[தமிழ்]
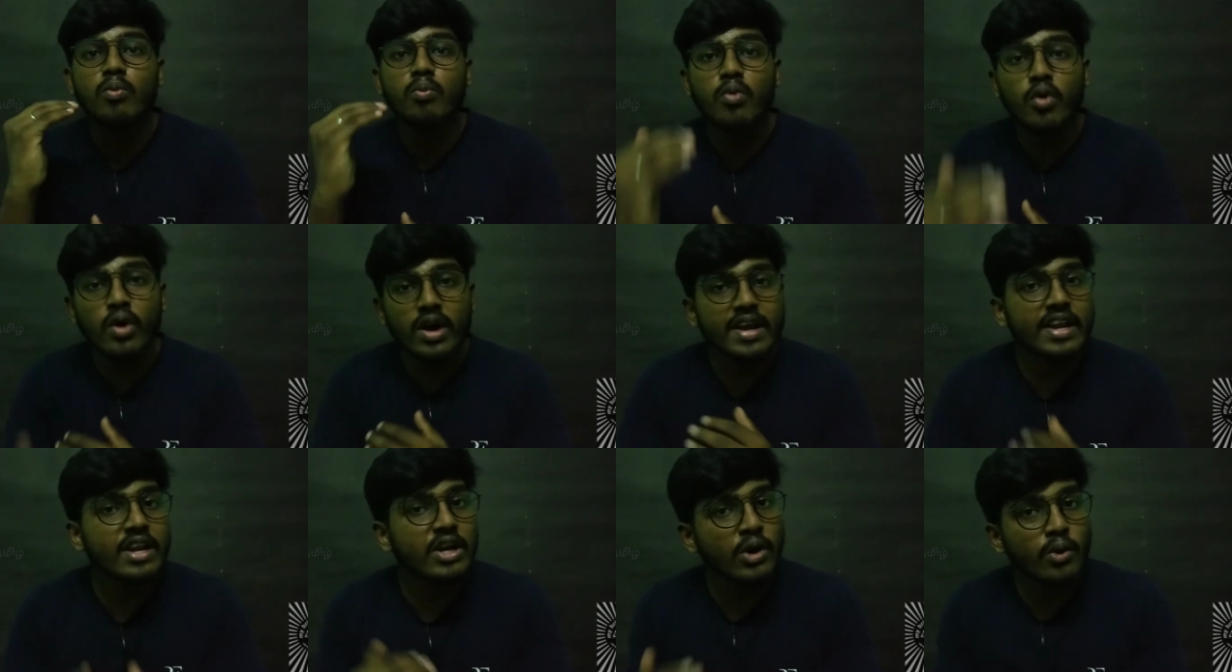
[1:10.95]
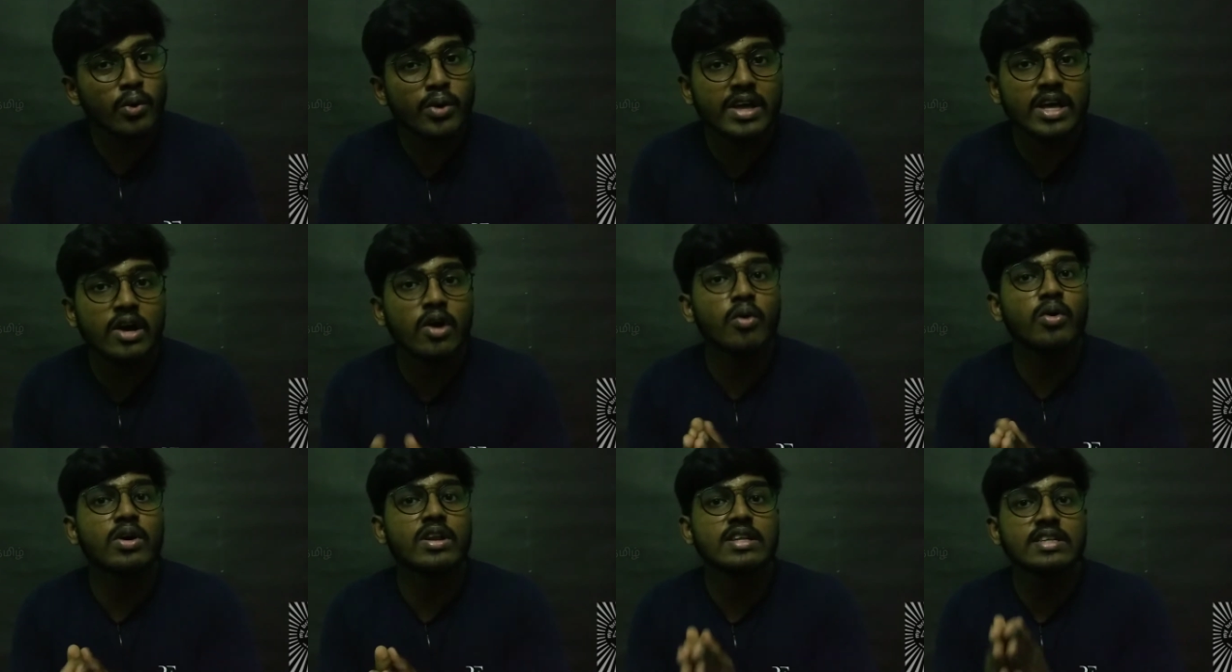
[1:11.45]

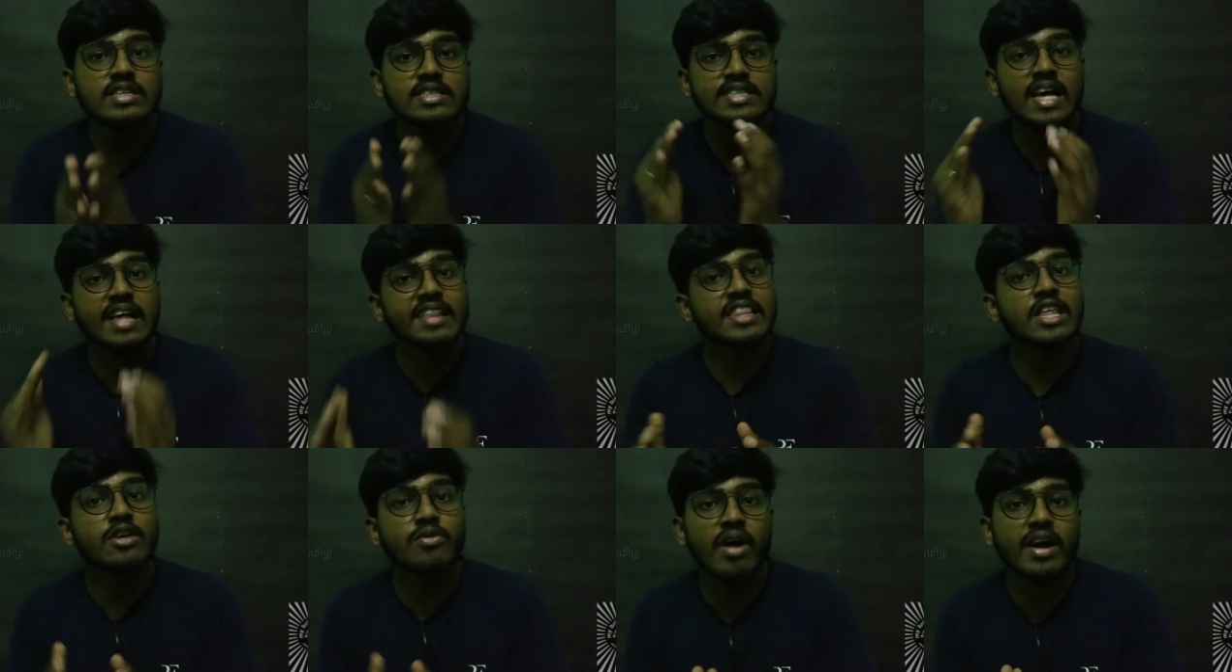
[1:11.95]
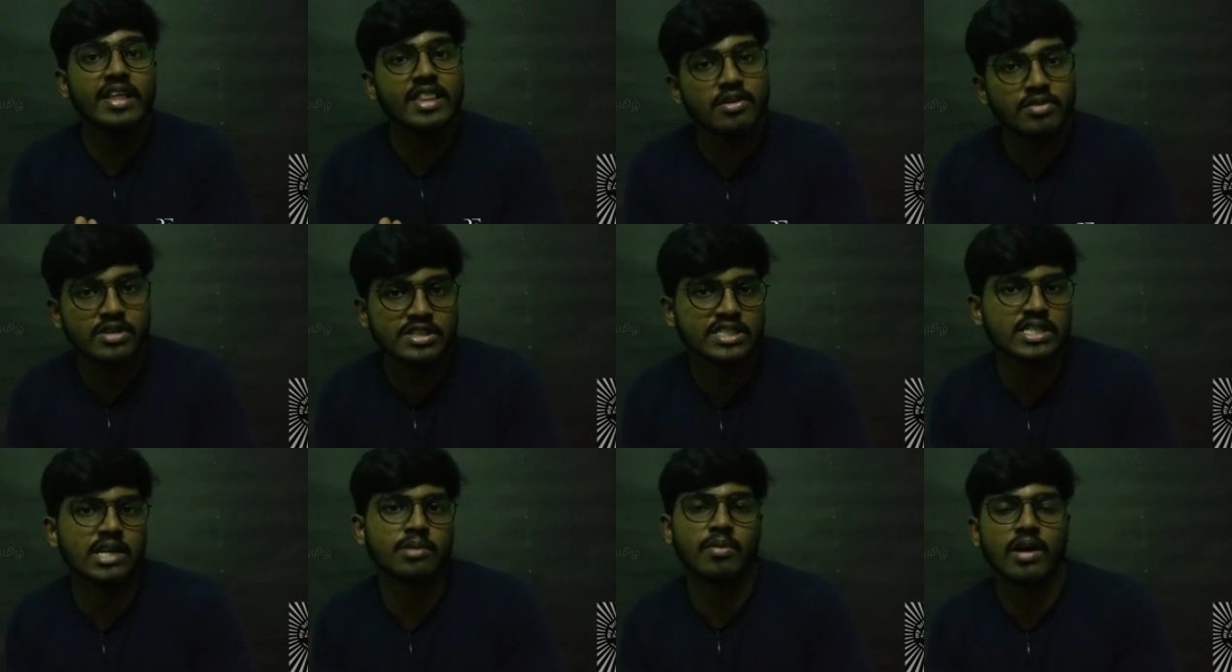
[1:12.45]
முகரக்கூடிய ஒரு சக்தி வாய்ந்த
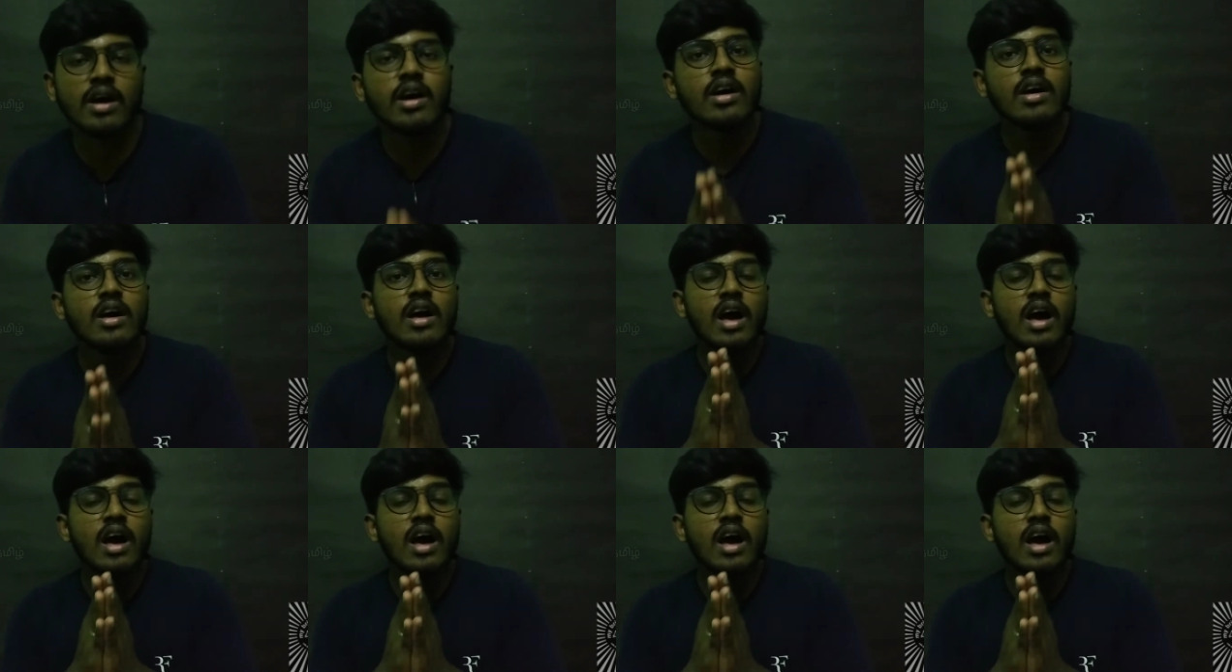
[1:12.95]
விஷயமா